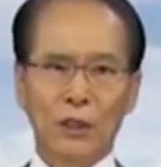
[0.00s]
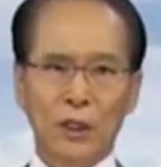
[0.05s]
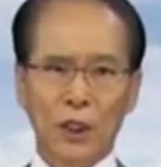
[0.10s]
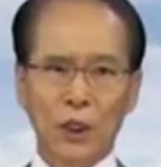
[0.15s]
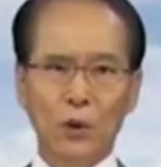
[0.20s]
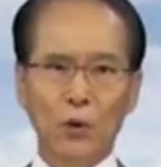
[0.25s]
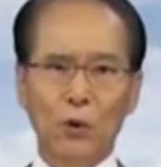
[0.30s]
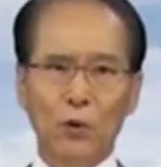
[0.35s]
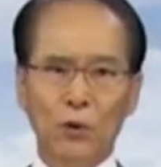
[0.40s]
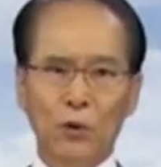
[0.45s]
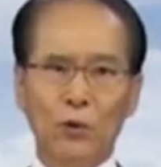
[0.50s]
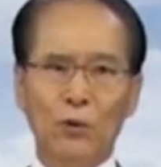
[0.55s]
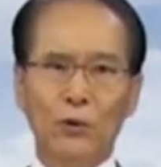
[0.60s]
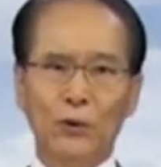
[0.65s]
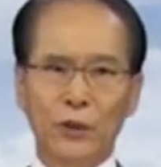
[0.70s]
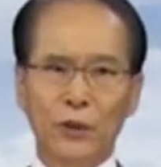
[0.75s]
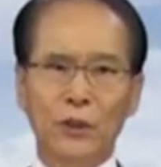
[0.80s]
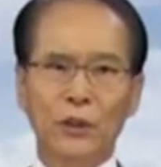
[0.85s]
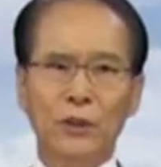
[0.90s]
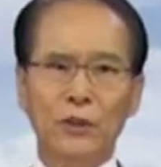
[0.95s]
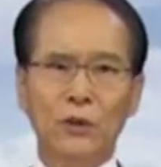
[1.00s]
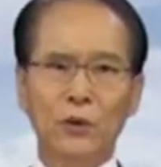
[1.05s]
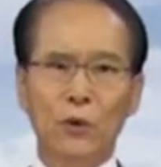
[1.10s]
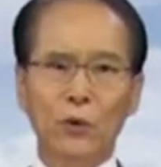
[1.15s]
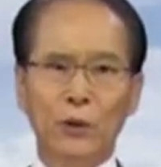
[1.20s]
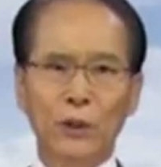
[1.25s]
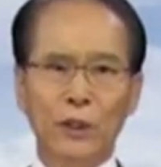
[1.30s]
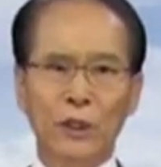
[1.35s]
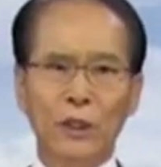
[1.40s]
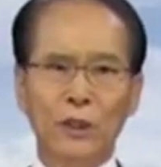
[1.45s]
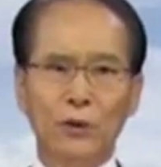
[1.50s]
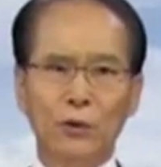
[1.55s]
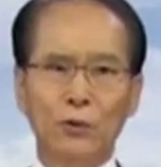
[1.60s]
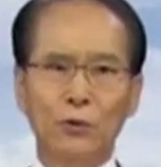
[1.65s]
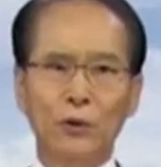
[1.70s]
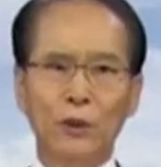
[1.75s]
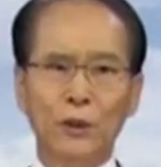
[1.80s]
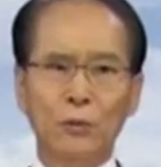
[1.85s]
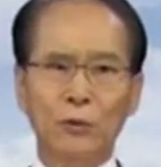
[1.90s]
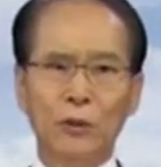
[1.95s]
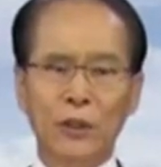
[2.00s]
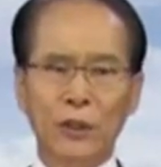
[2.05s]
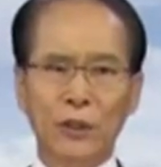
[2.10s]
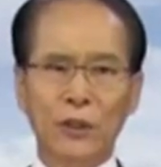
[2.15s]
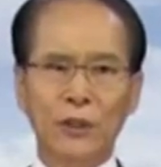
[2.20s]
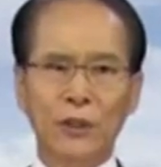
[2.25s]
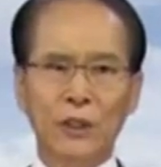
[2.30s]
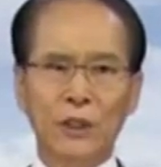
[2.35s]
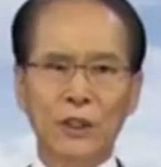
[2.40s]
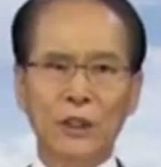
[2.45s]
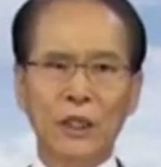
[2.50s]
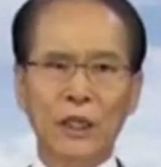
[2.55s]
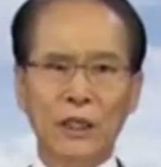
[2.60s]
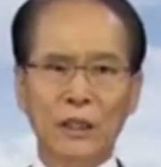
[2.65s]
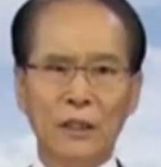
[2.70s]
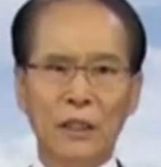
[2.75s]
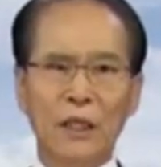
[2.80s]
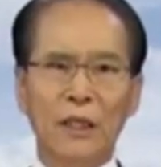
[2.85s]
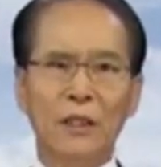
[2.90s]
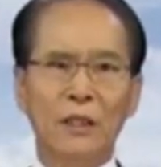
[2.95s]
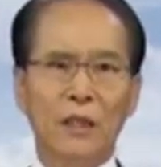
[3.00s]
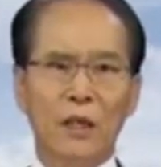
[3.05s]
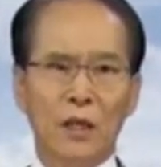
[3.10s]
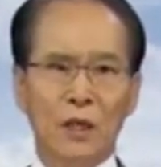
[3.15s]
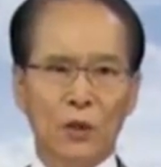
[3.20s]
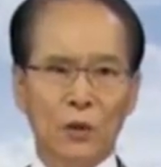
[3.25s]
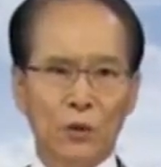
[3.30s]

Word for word: 기독교 성도들이 중심이 되어 진행된